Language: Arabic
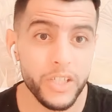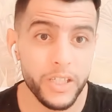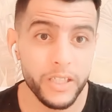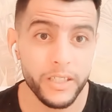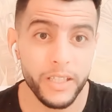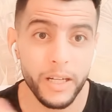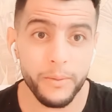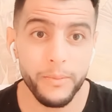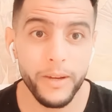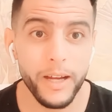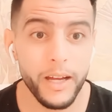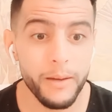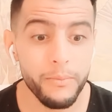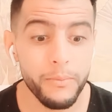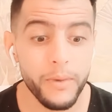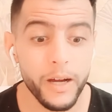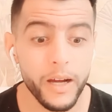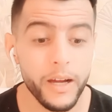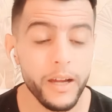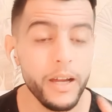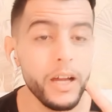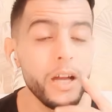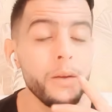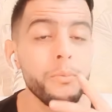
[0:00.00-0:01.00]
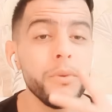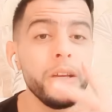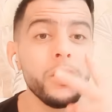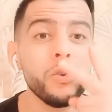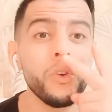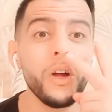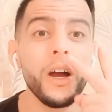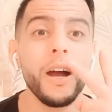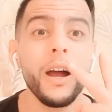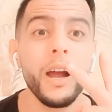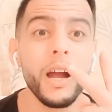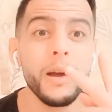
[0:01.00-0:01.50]
كتهضر مع عمها عامين
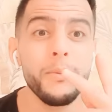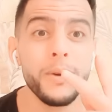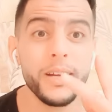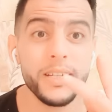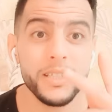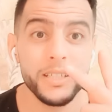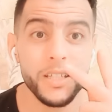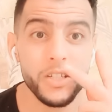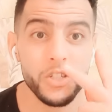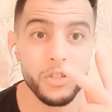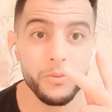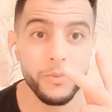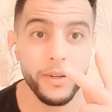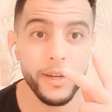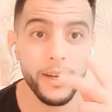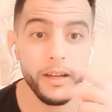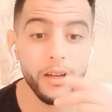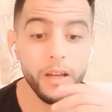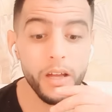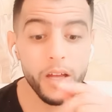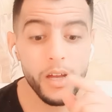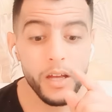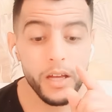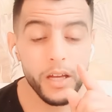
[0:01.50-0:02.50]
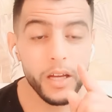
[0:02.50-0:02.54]
والعاقه ما كتهضرش معاه